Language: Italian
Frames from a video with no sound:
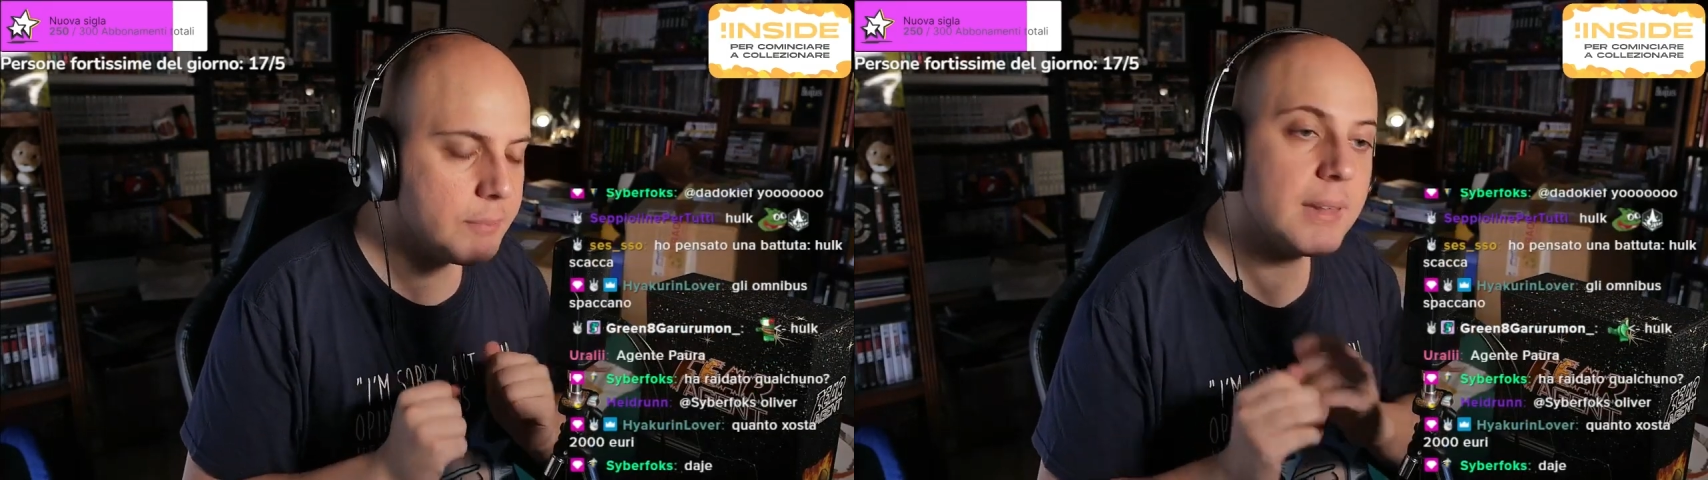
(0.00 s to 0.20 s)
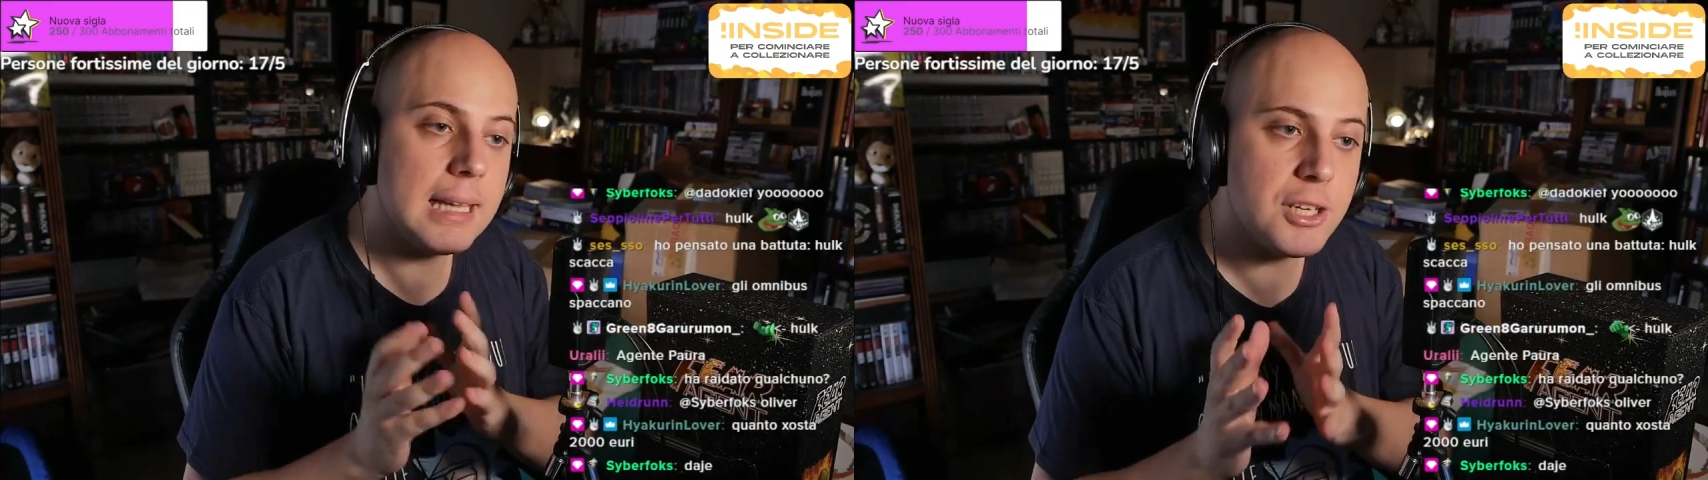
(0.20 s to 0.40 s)

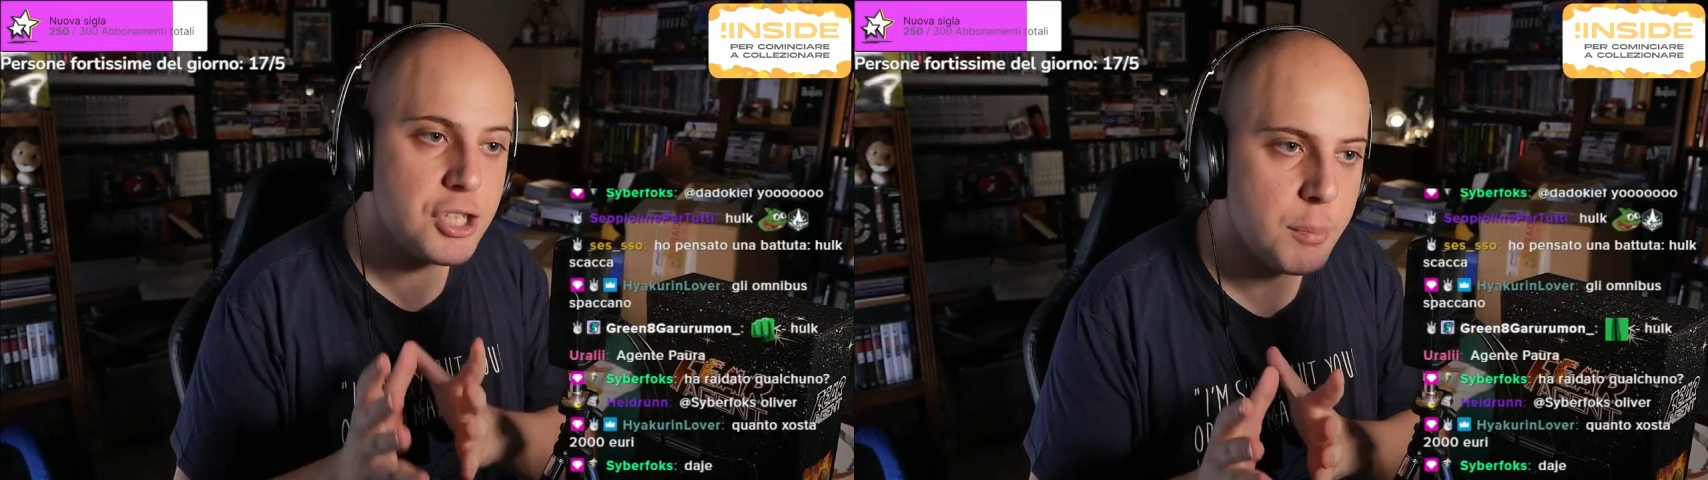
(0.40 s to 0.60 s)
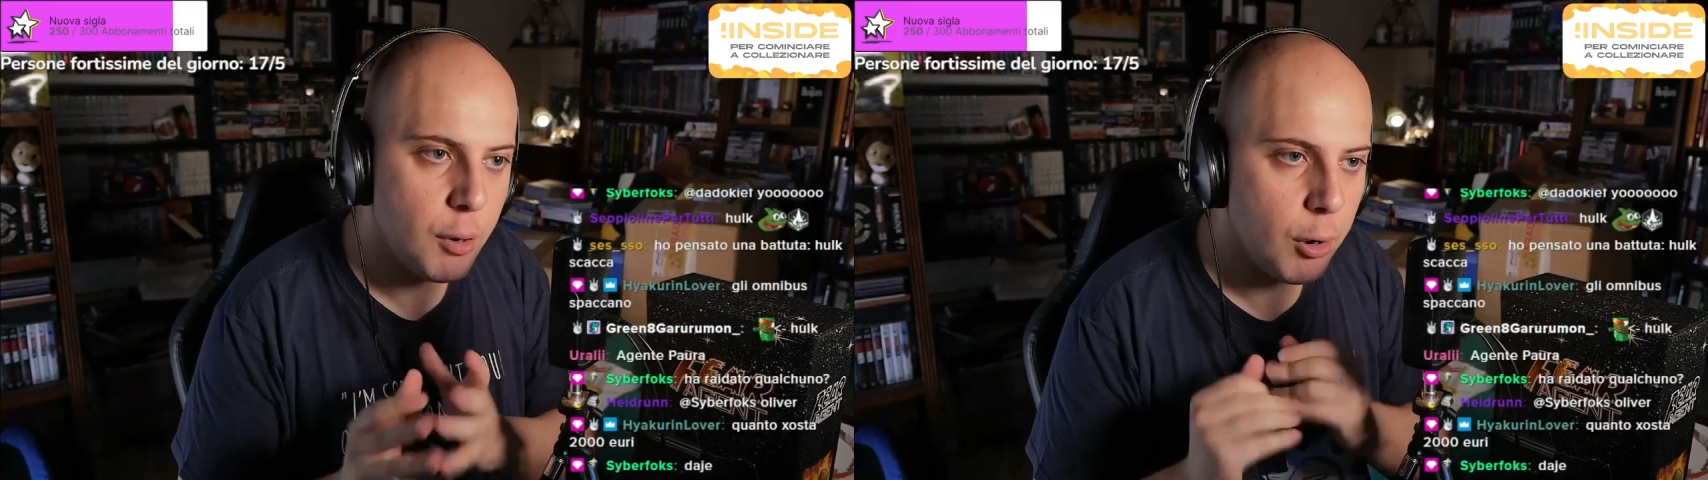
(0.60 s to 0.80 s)
la
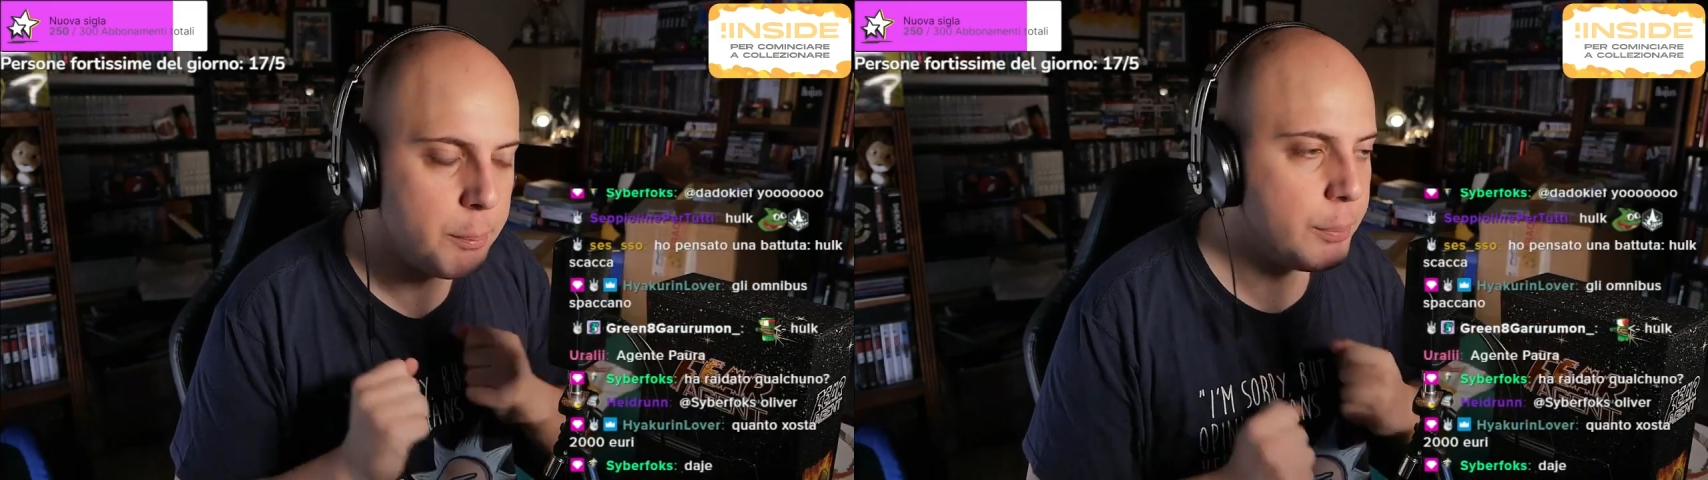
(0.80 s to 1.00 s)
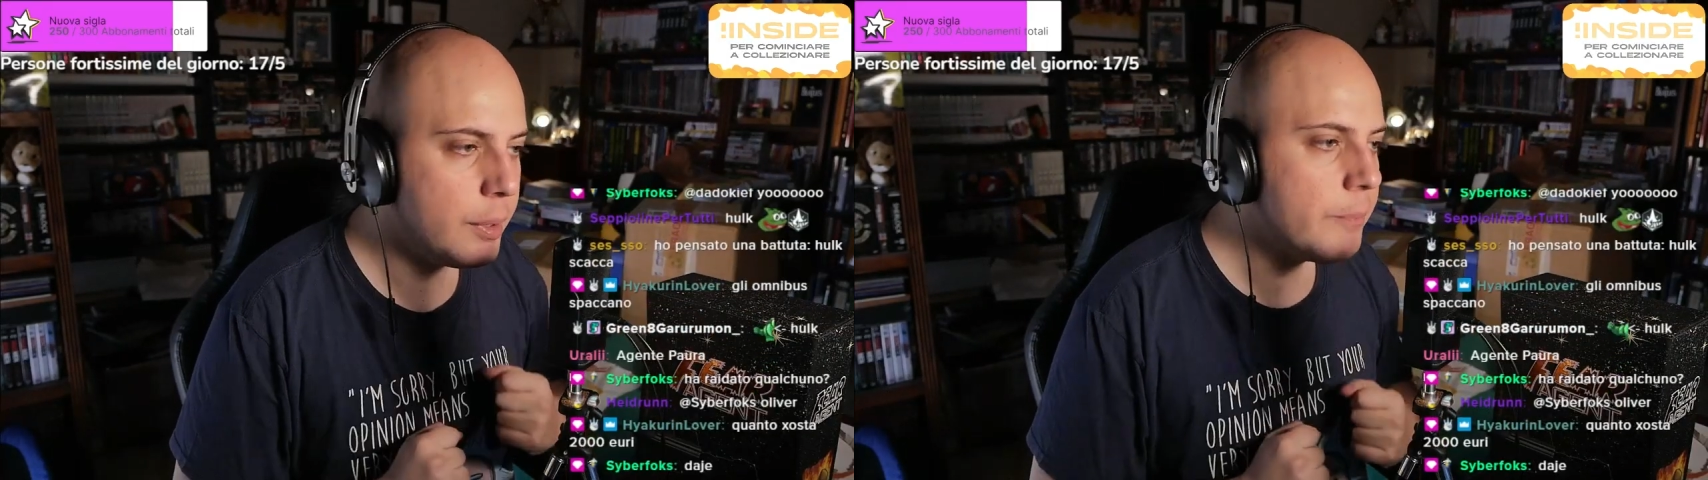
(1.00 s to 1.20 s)

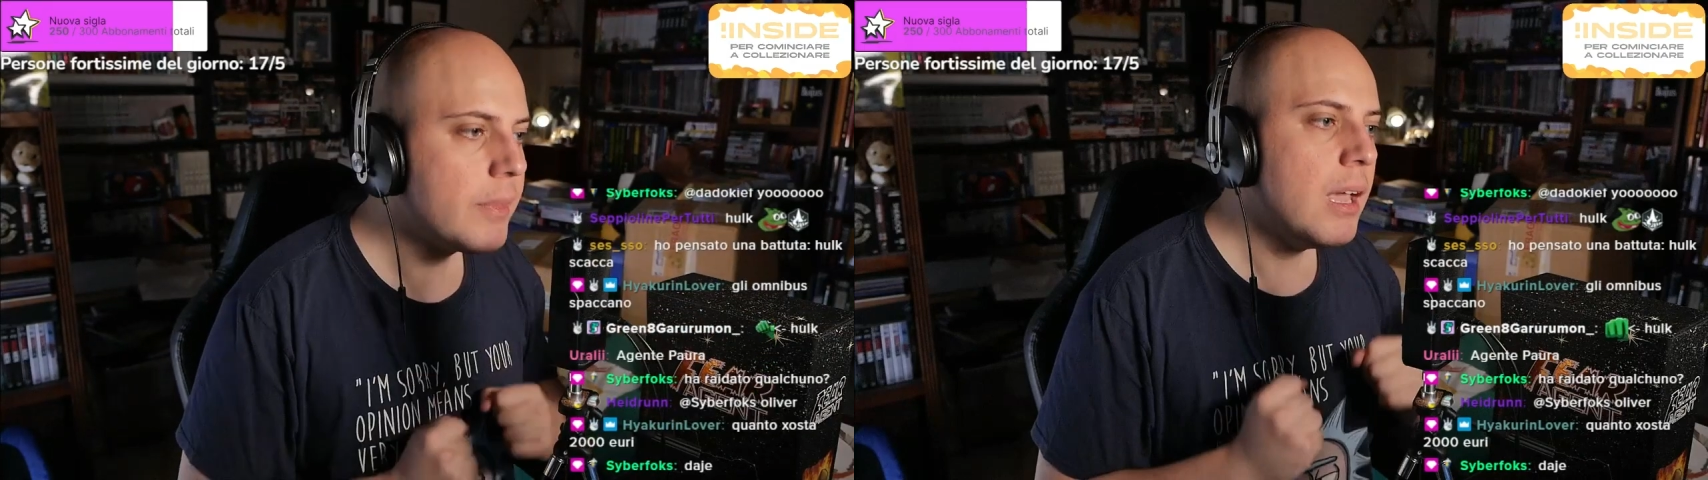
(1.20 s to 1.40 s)
J-Pop